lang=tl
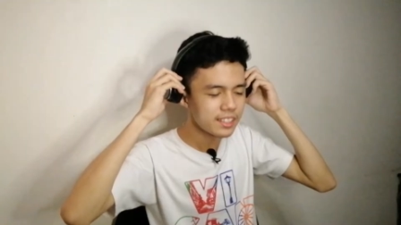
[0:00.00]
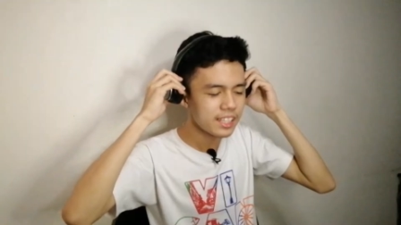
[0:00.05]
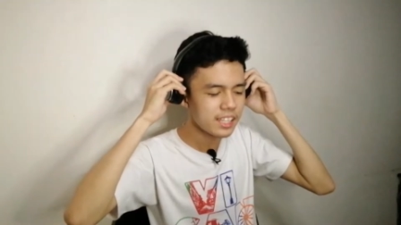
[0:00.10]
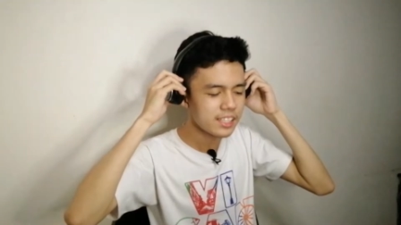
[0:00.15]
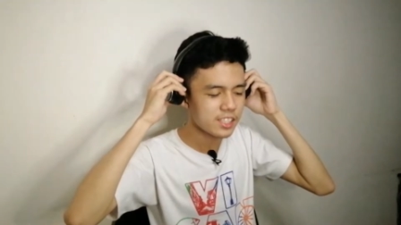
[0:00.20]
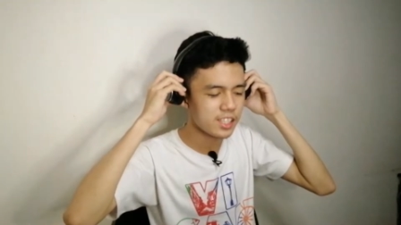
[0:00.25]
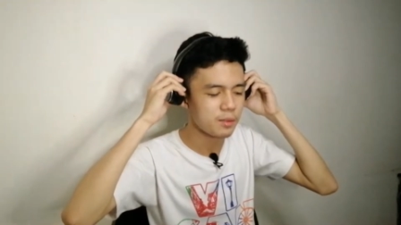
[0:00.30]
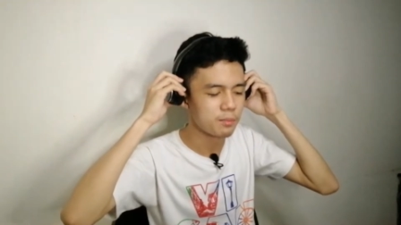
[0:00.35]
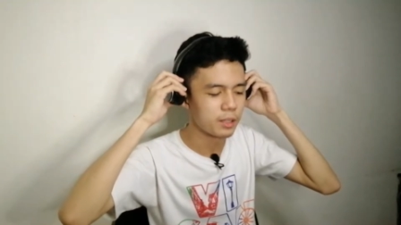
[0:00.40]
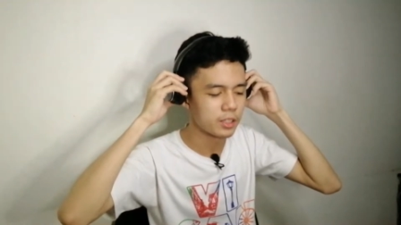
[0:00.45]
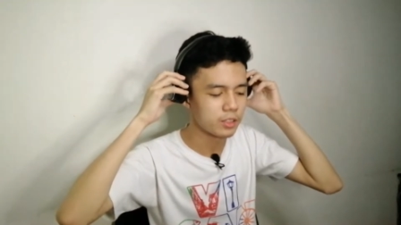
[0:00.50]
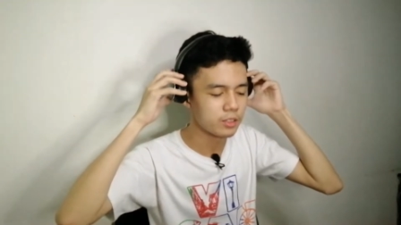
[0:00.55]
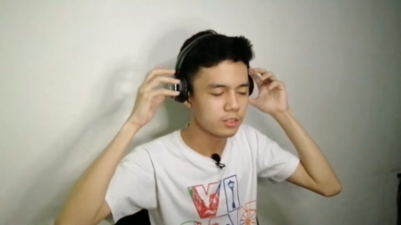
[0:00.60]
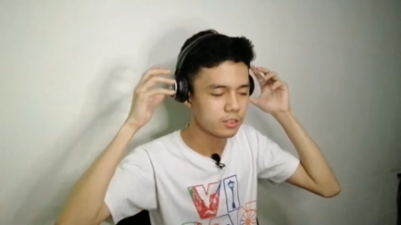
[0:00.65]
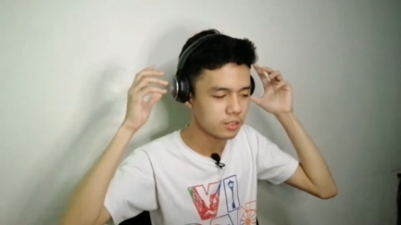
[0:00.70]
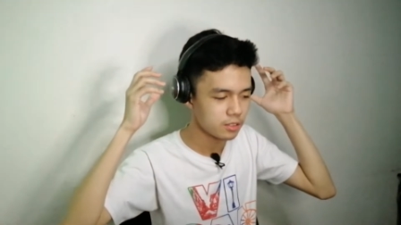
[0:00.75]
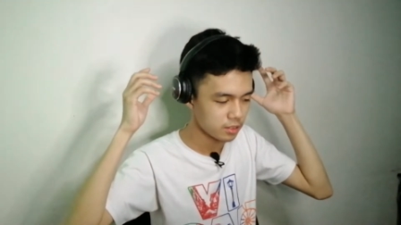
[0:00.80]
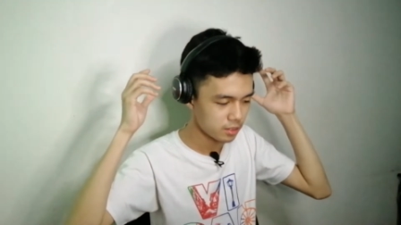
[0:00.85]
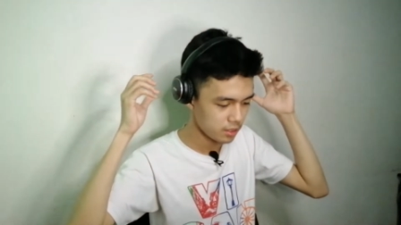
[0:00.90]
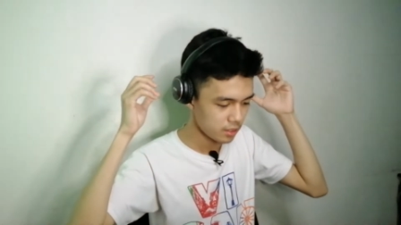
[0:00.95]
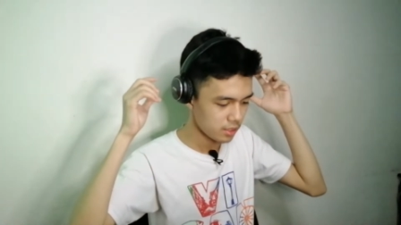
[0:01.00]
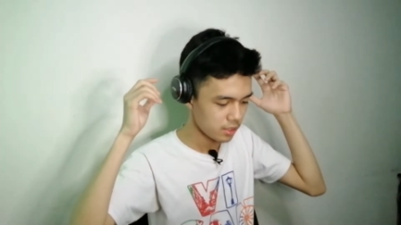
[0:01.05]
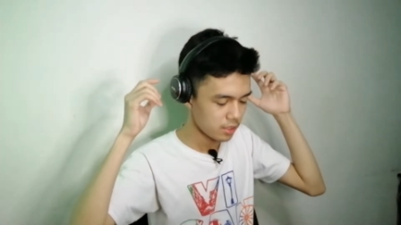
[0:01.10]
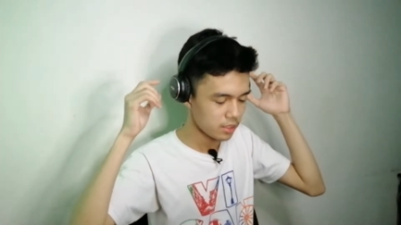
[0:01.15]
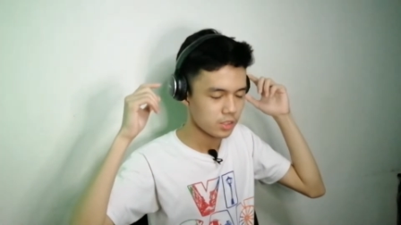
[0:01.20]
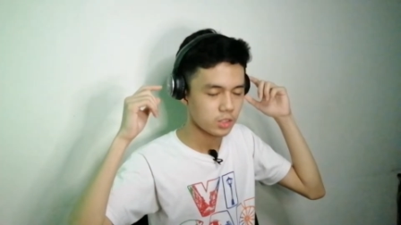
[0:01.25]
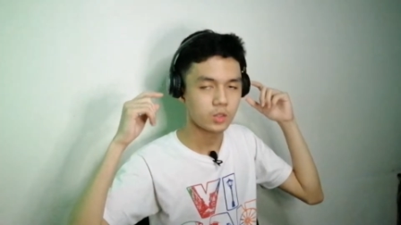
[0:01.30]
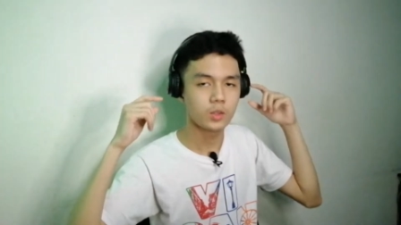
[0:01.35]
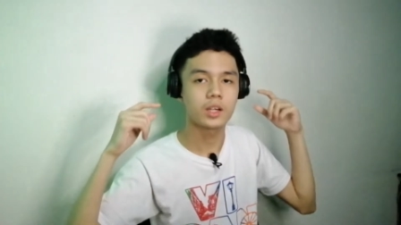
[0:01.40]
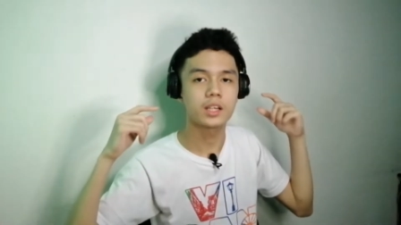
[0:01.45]
Na-extend ba to?
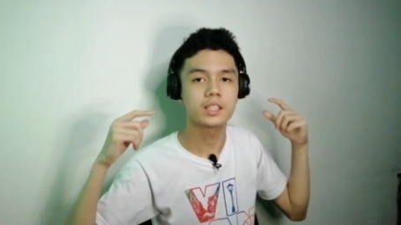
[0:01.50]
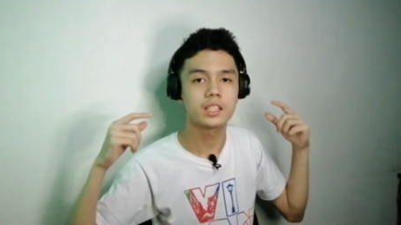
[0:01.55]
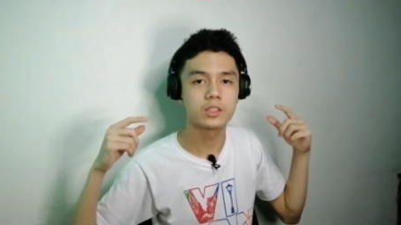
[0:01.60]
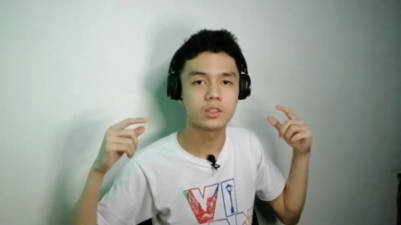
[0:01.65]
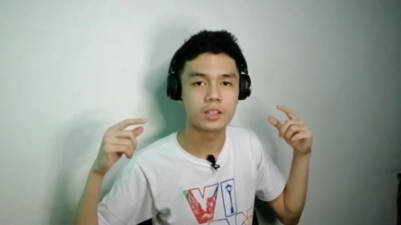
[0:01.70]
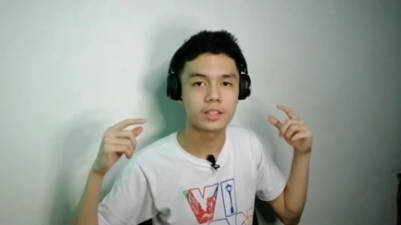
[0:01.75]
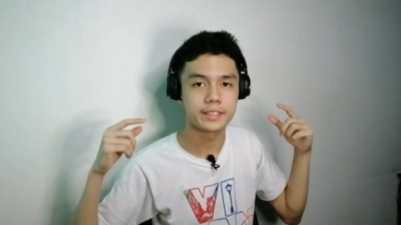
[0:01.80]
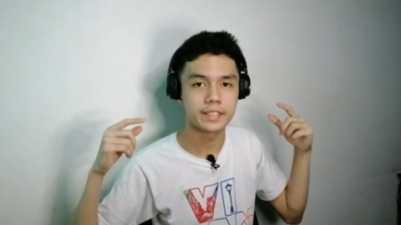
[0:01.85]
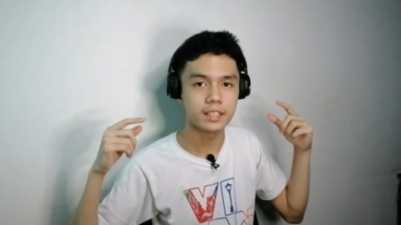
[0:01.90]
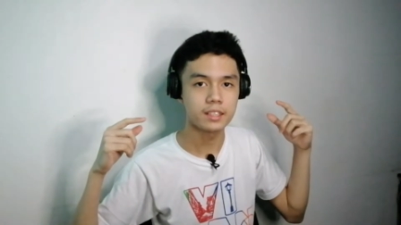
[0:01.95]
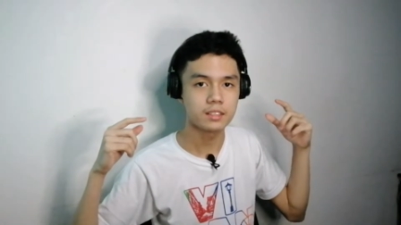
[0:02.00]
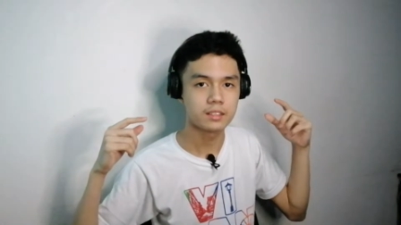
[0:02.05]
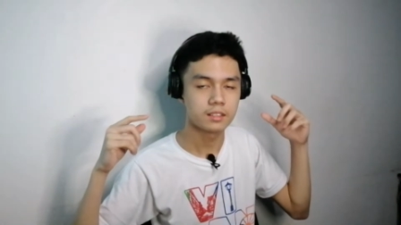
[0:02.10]
So hanggang dito lang siya?